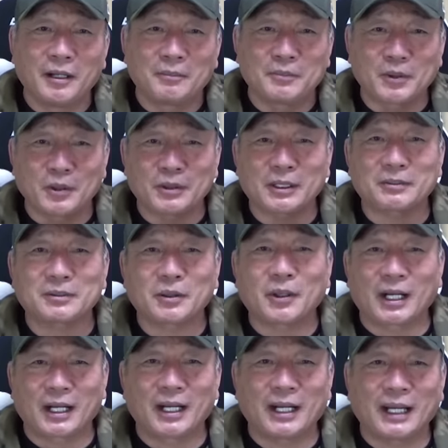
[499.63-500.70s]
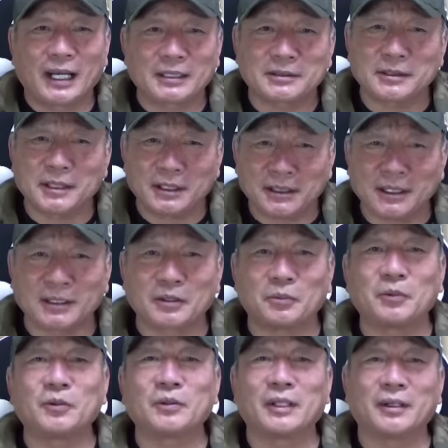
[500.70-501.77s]
プロテクトから外れたと
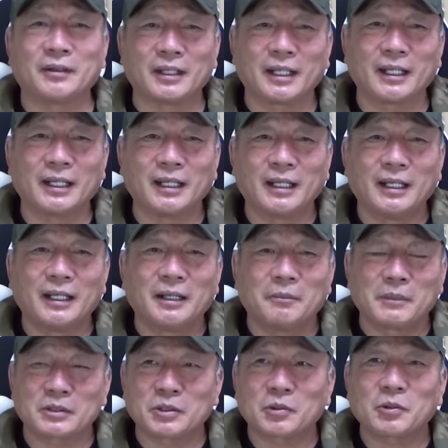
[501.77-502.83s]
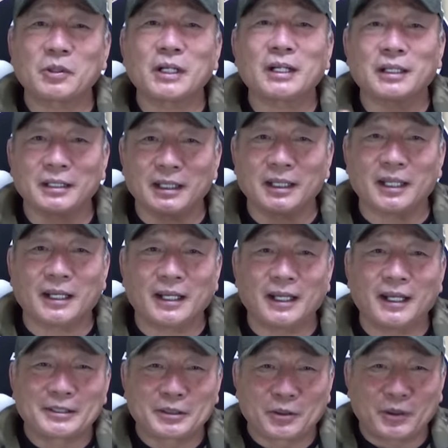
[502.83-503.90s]
思うんだよね、ねまあ、その中
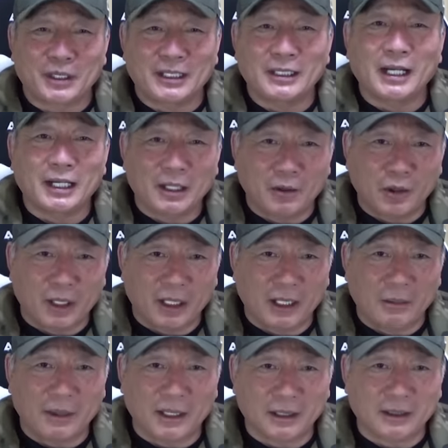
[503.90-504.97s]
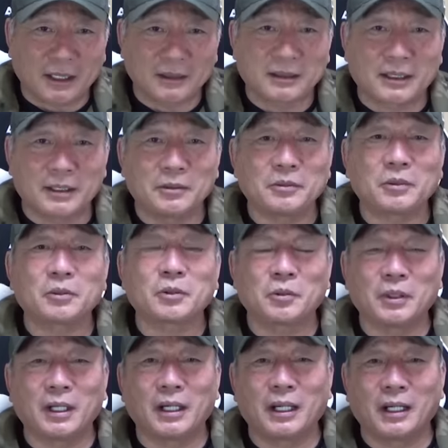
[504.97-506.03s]
でその日高を選ばれたっていうこ
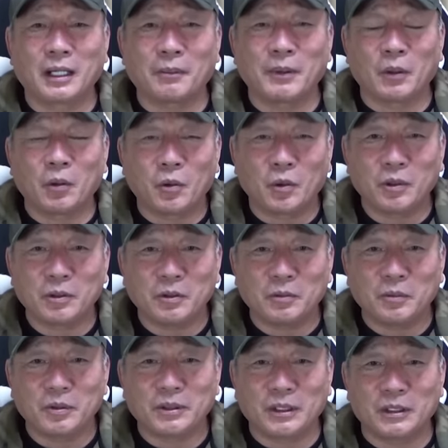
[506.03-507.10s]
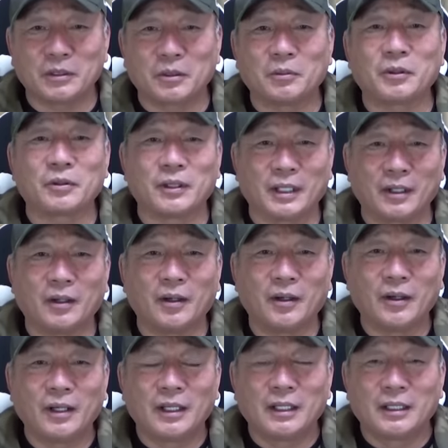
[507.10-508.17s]
とはやっぱ誇りに思っていいと思うんだよ、
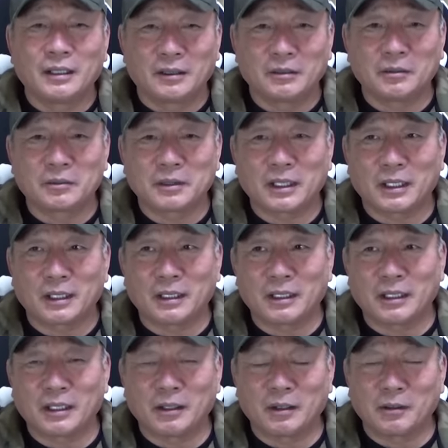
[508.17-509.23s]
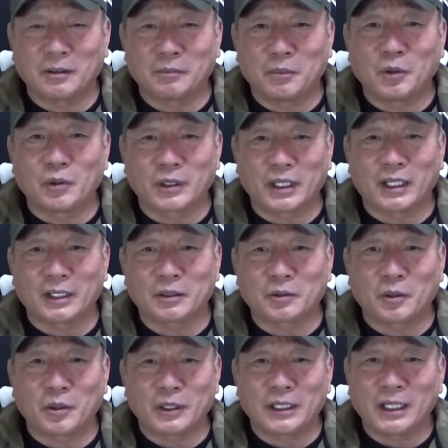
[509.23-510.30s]
ねうん、だからもうね
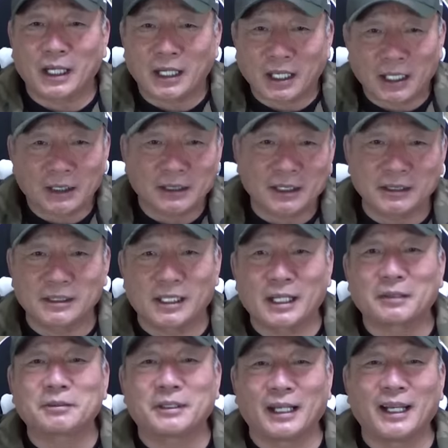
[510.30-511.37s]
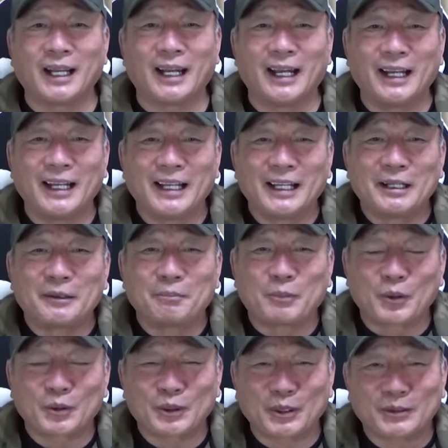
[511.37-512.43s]
こういらなかったんじゃなくて、うん、
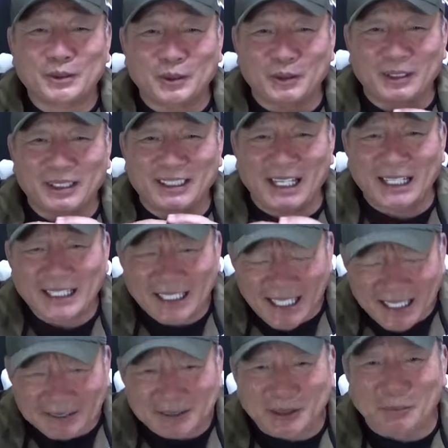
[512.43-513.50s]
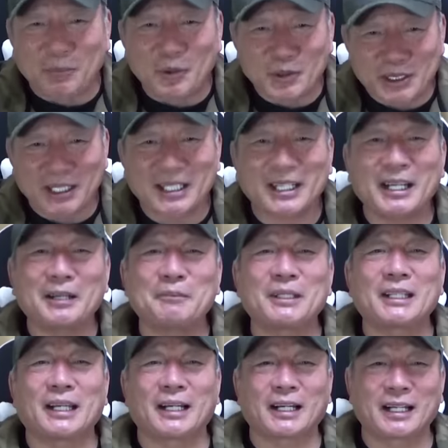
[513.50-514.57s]
プロテクトできなくて申し訳ない
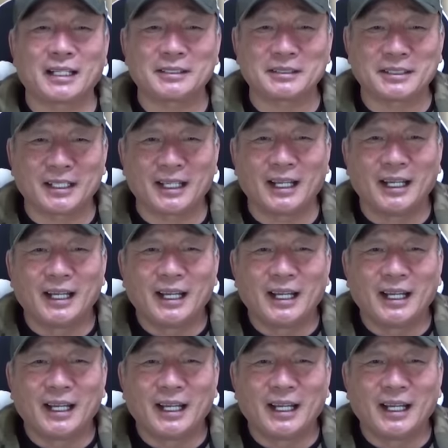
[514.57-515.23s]
みたいな感じで、